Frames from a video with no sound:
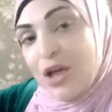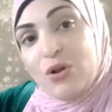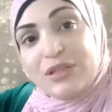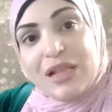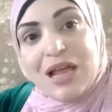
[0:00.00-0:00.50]

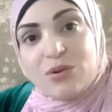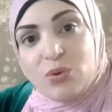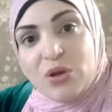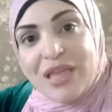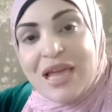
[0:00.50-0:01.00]
قلت لها
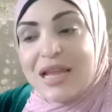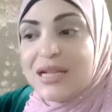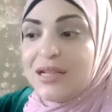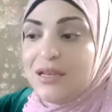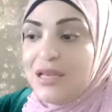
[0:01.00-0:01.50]
نوعه ايه
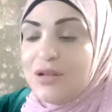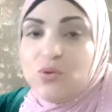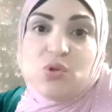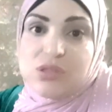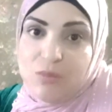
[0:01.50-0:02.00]
قالت لي
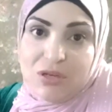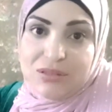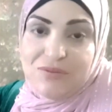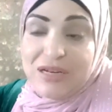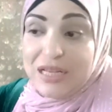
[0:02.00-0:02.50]
نوعه سمارت
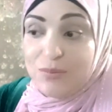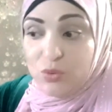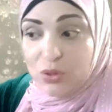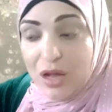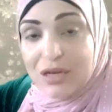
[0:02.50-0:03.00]
فانا جبته
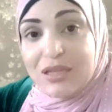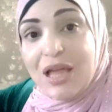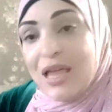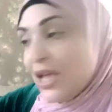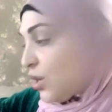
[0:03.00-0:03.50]
النهارده
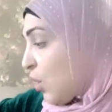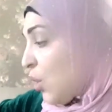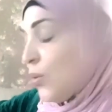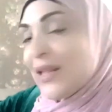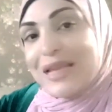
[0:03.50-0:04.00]
اللي
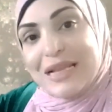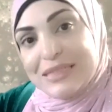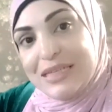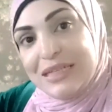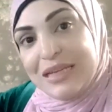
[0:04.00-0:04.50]
هو
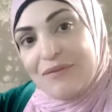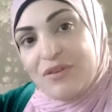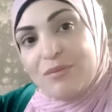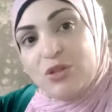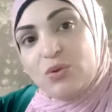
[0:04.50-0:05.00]
30 في
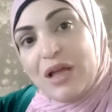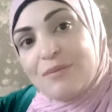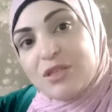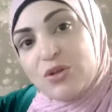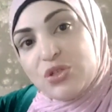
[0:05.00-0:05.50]
منه ال
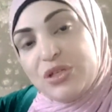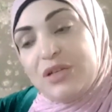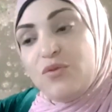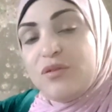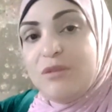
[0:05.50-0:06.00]
25
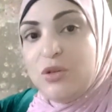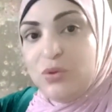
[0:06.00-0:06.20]
وفي منه ال